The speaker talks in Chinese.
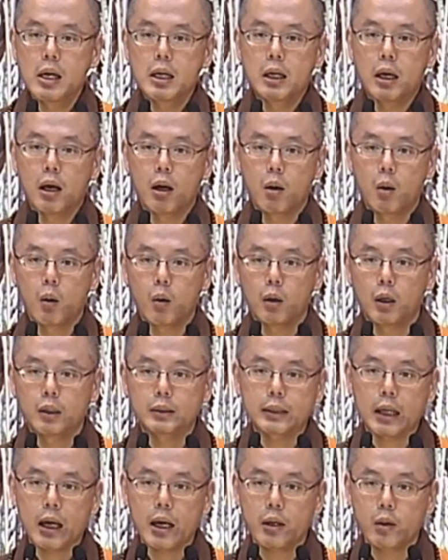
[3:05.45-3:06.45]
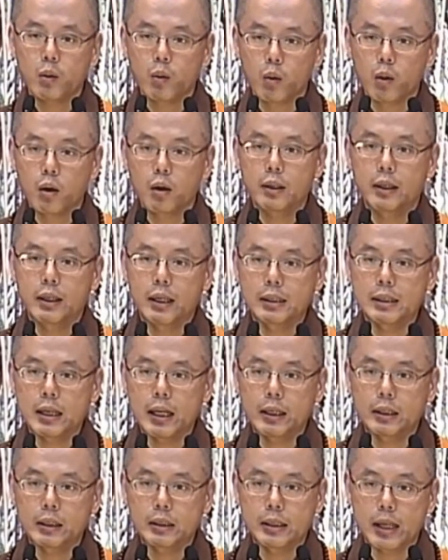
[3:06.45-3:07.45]
然后泰国也
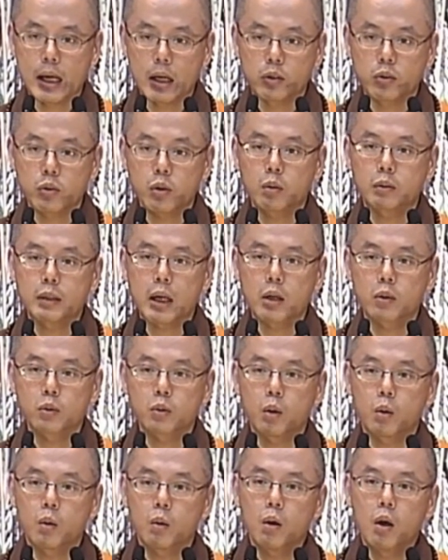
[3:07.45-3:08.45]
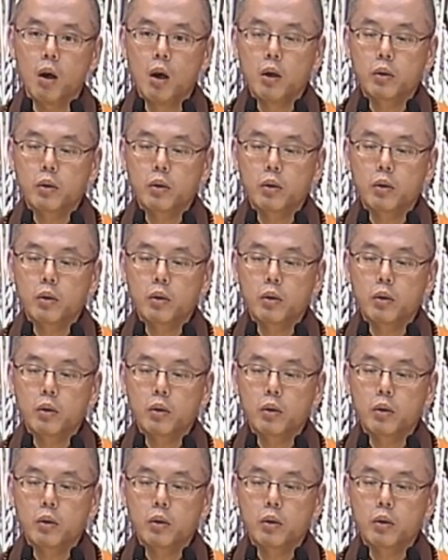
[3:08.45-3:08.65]
在抢救当中，